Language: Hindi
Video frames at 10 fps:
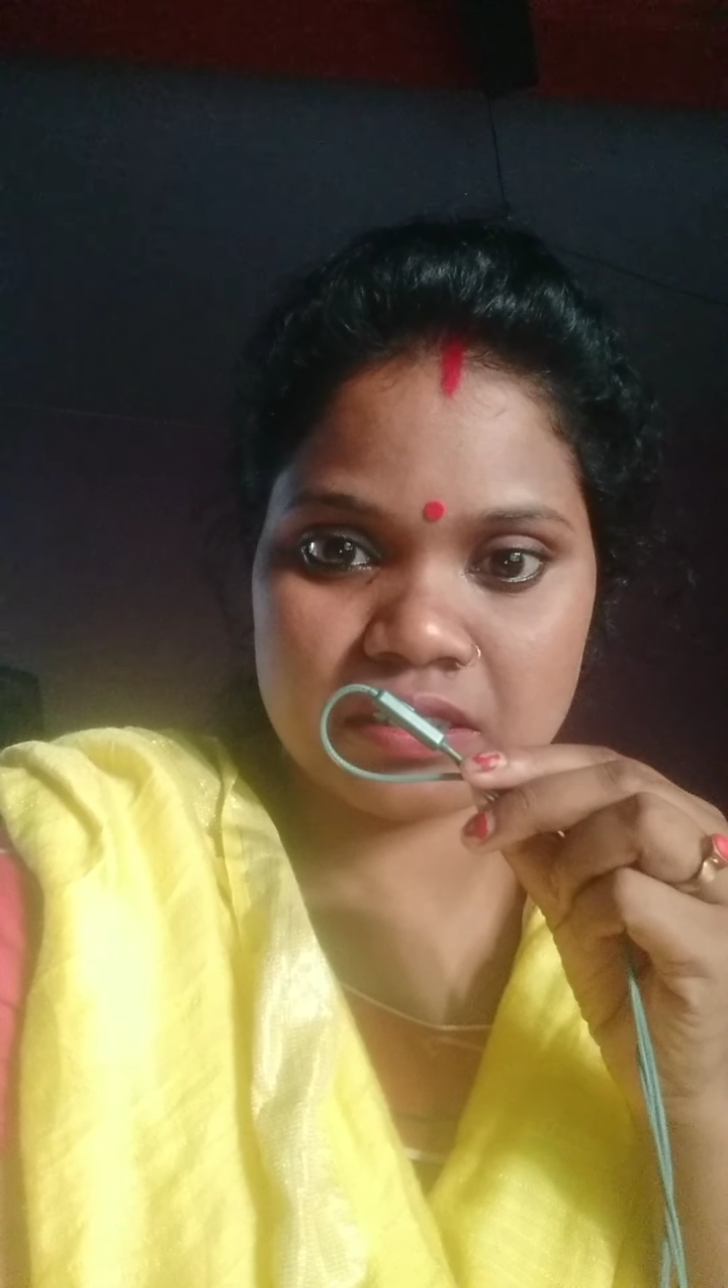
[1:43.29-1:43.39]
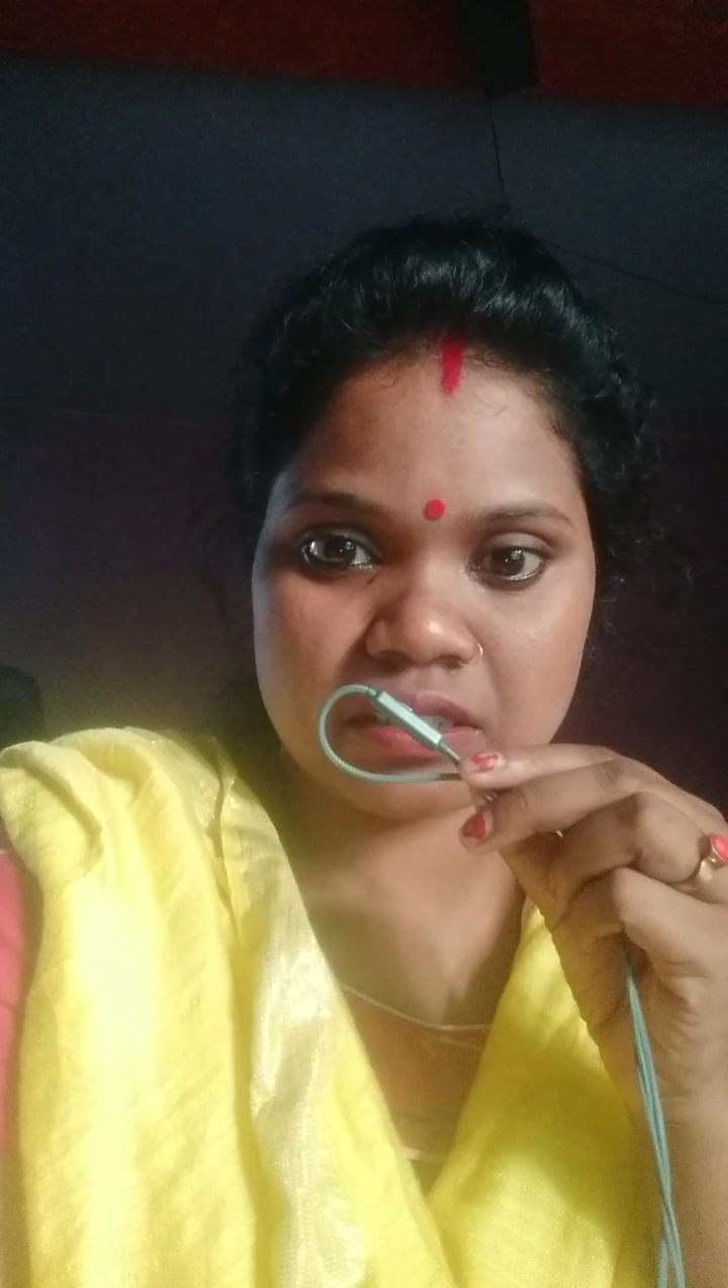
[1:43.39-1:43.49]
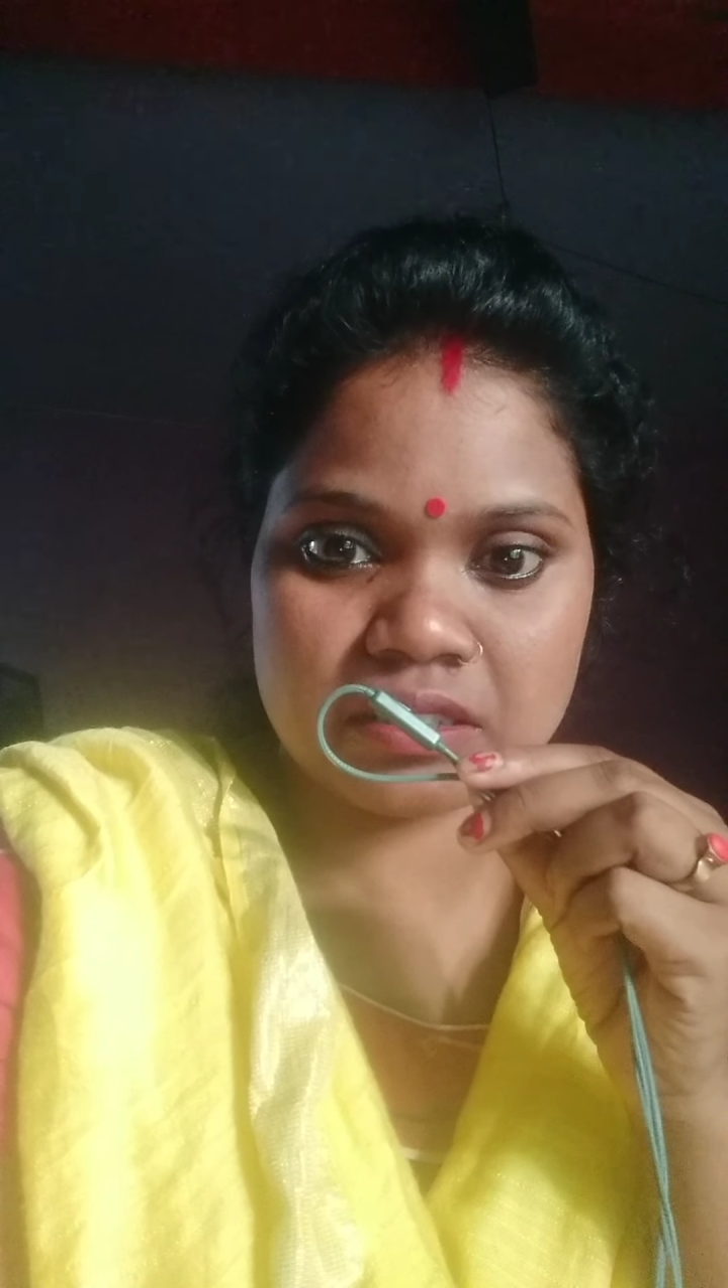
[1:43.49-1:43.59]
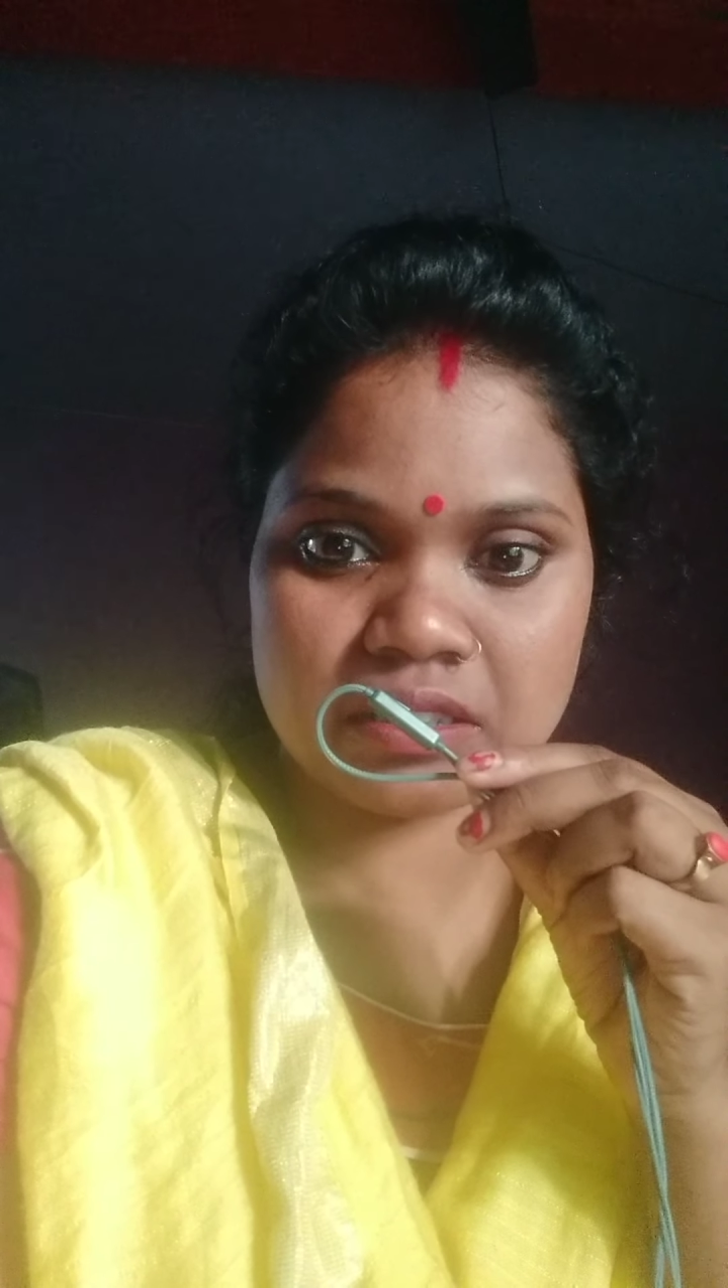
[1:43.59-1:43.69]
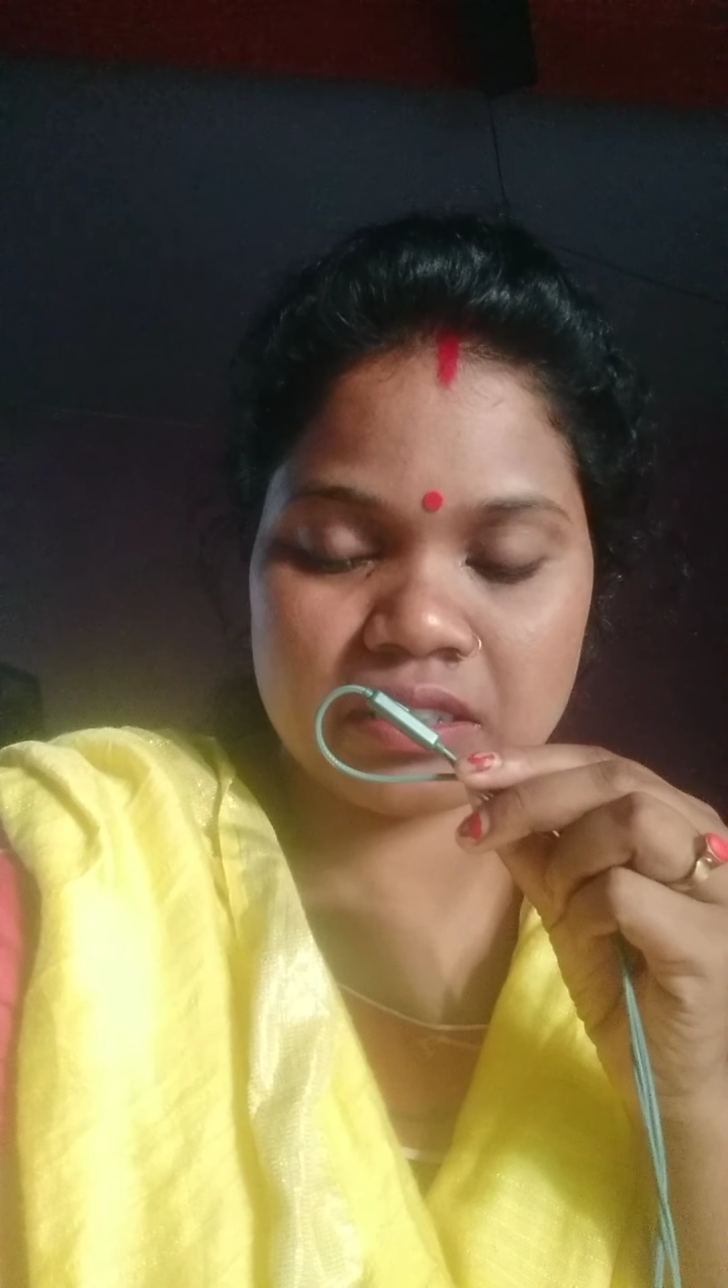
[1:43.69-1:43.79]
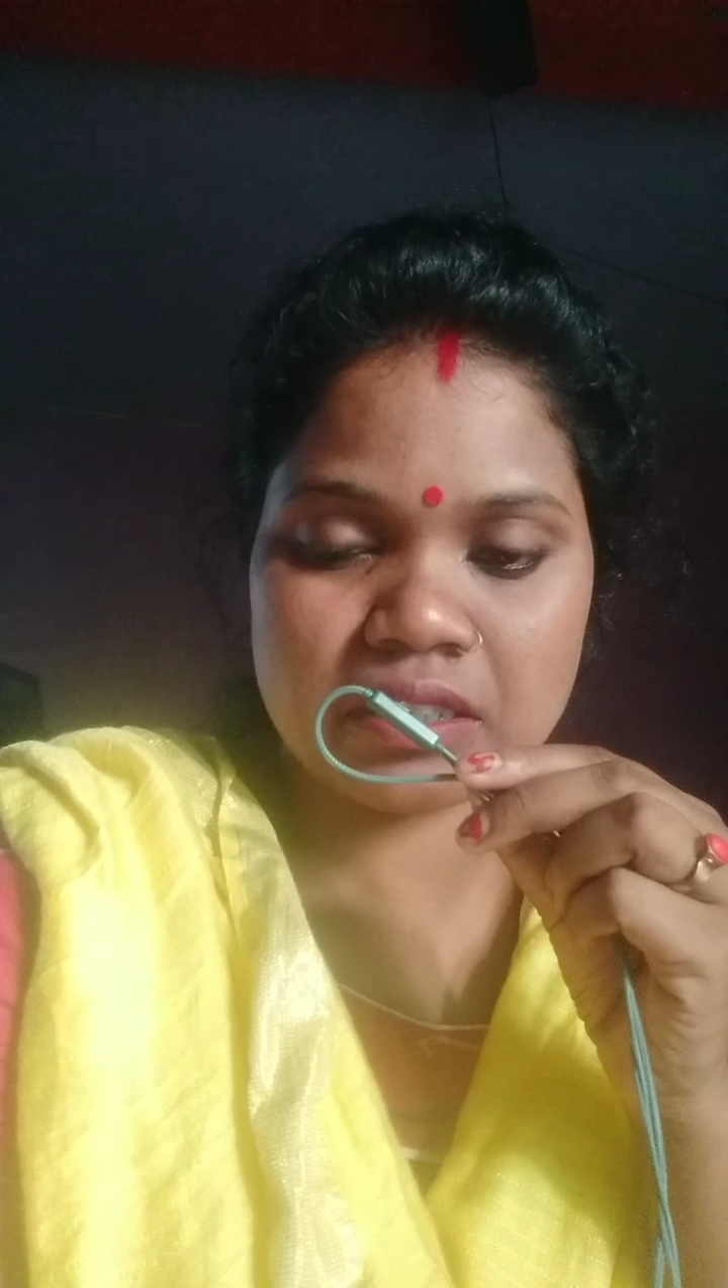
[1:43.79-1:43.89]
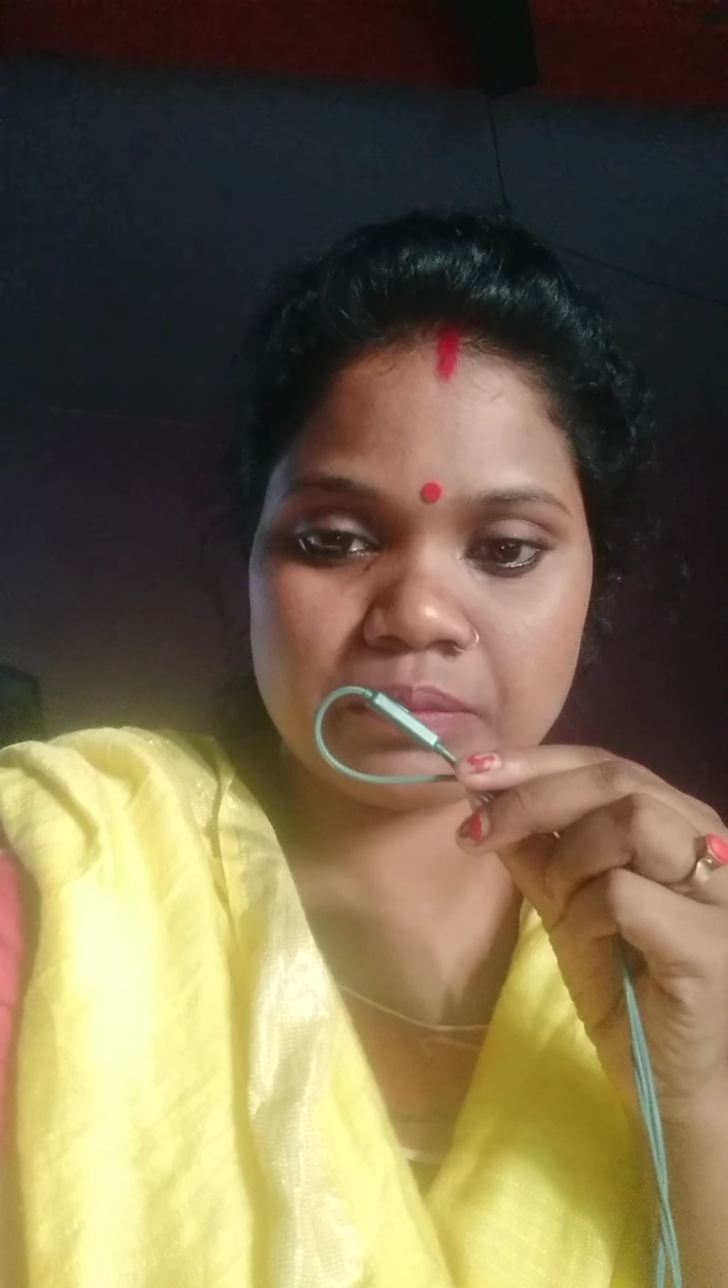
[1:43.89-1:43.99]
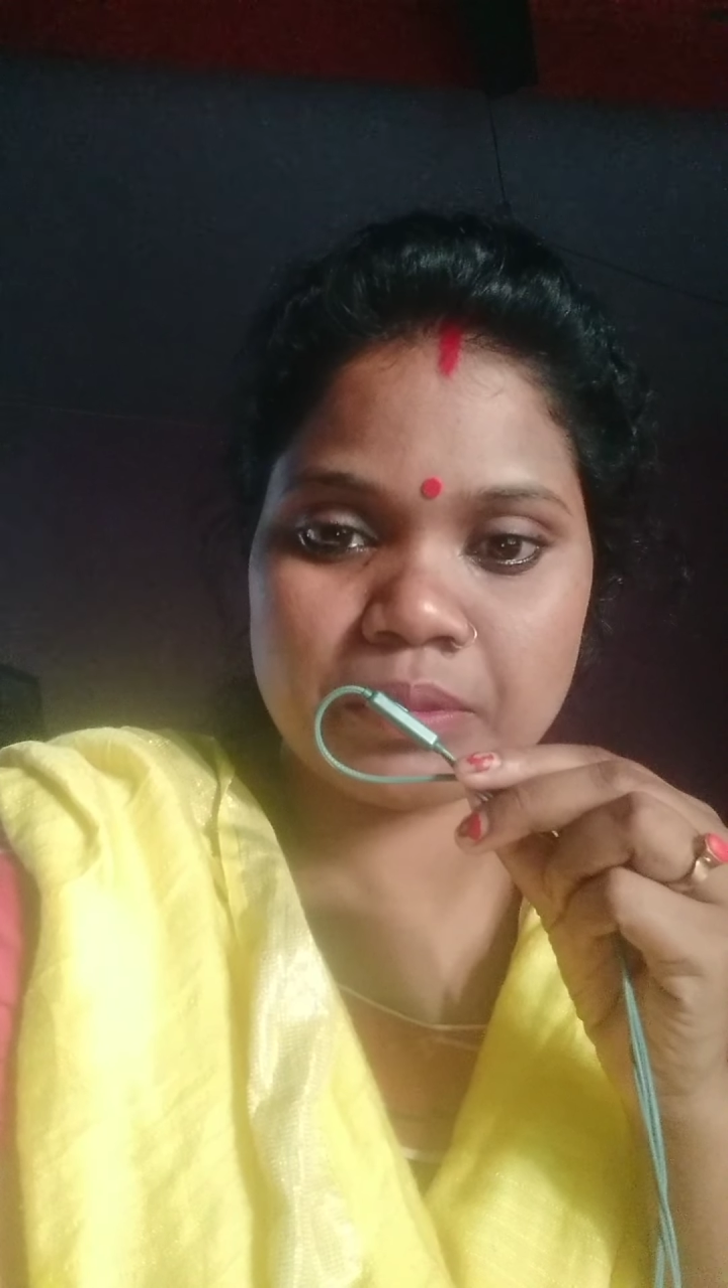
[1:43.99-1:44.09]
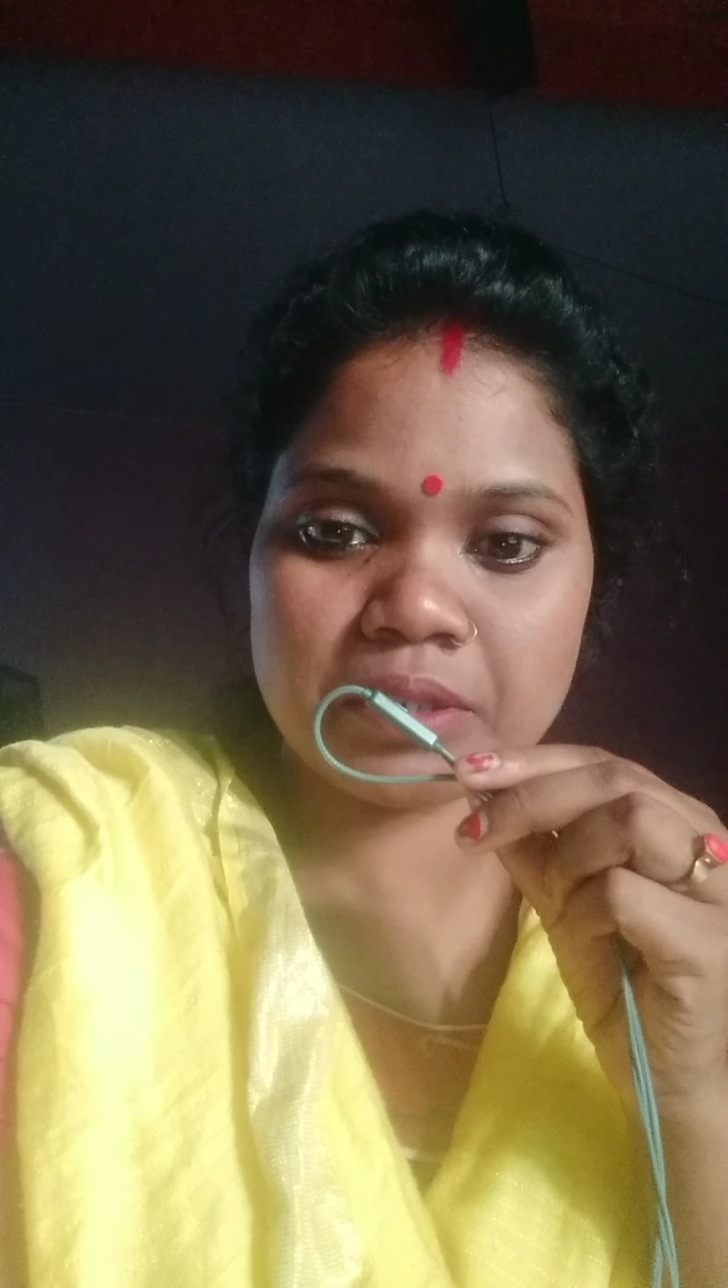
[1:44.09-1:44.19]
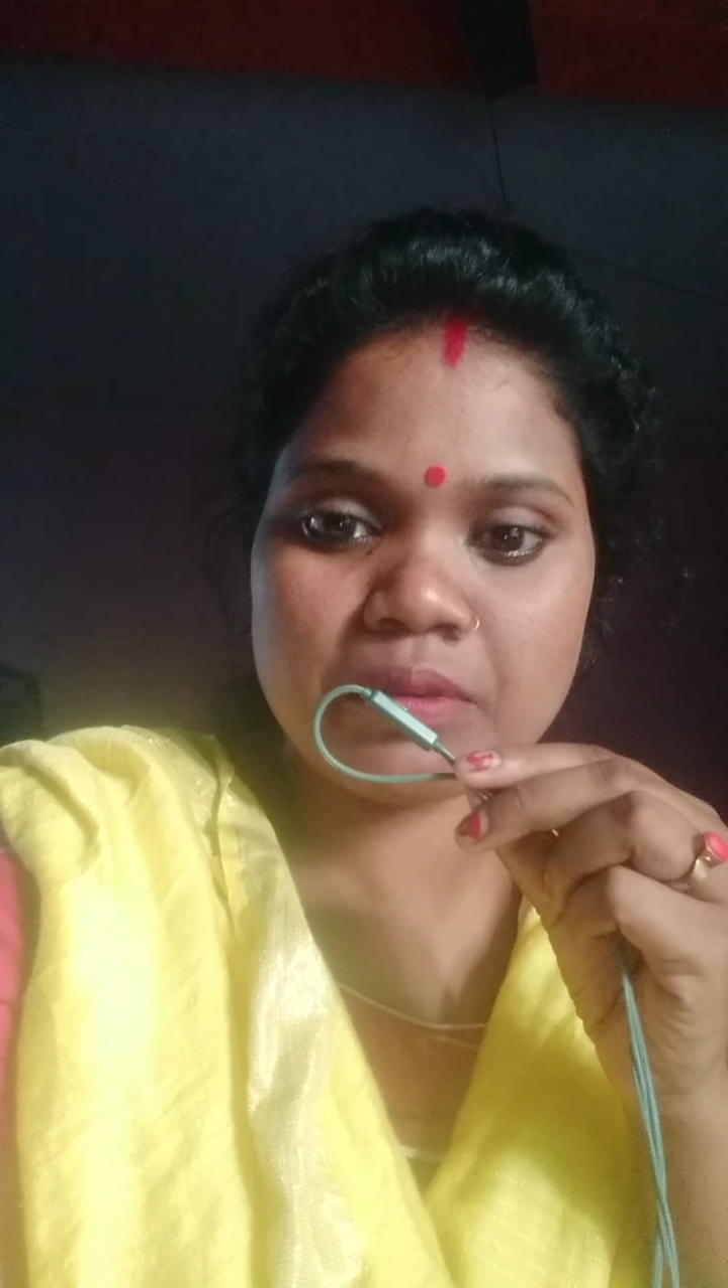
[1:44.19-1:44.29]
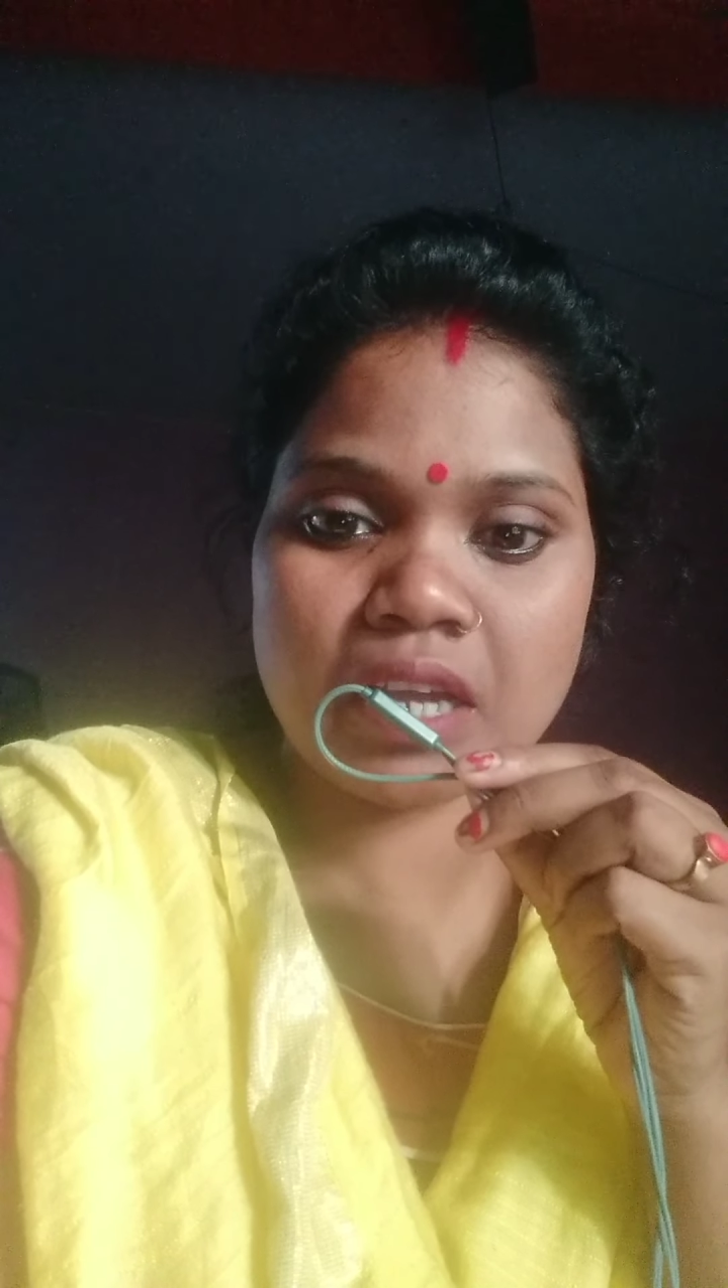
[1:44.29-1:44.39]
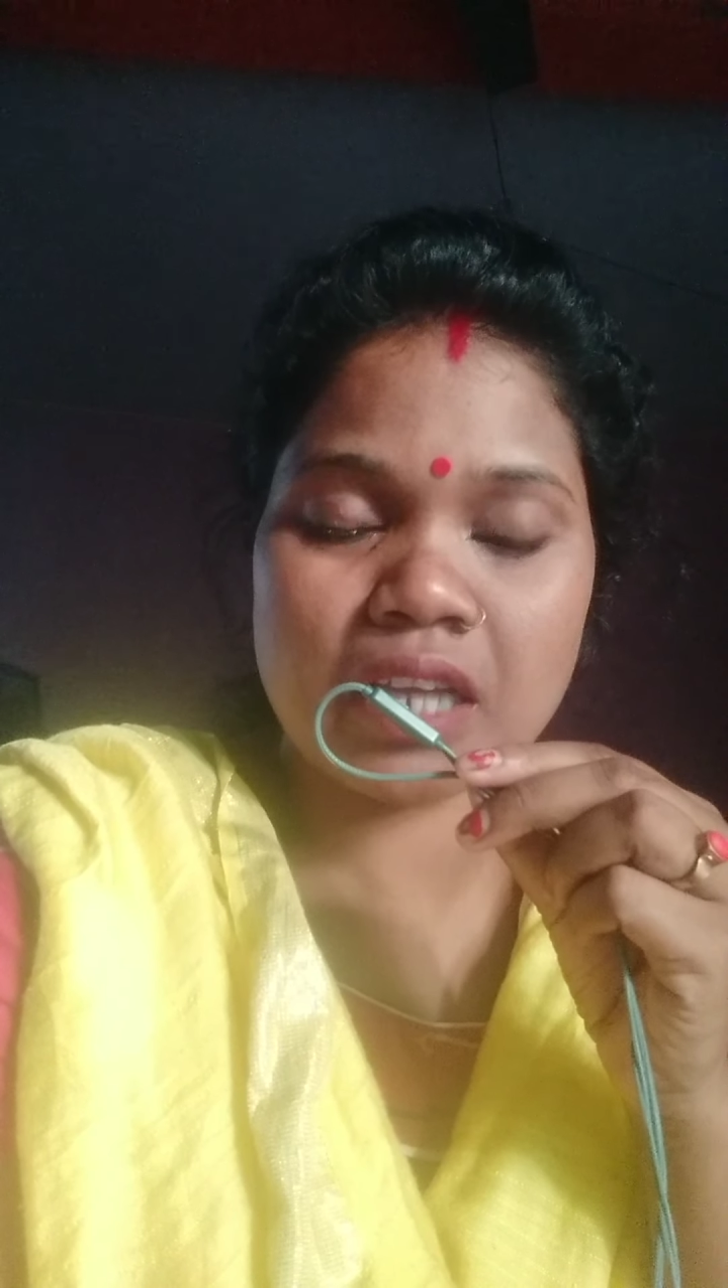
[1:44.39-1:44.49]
था ठीक है फिर भी